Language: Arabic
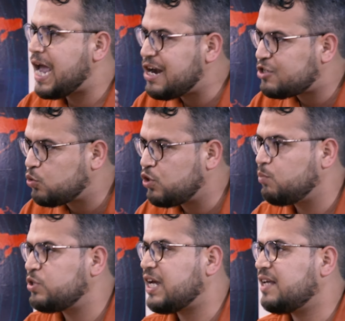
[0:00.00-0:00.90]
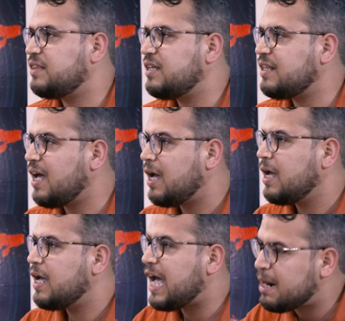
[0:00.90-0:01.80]
السون متعدده
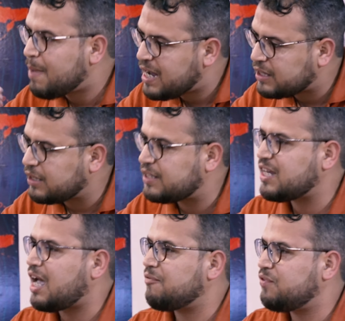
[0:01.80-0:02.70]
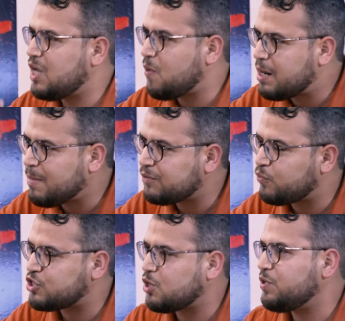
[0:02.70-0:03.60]
انماط ثقافيه وانماط
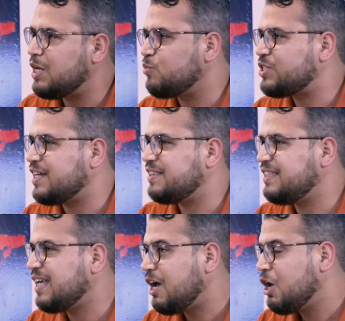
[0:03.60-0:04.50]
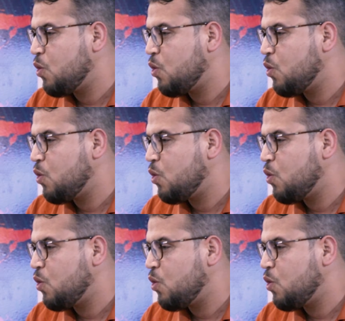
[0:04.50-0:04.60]
فرجويه متعدده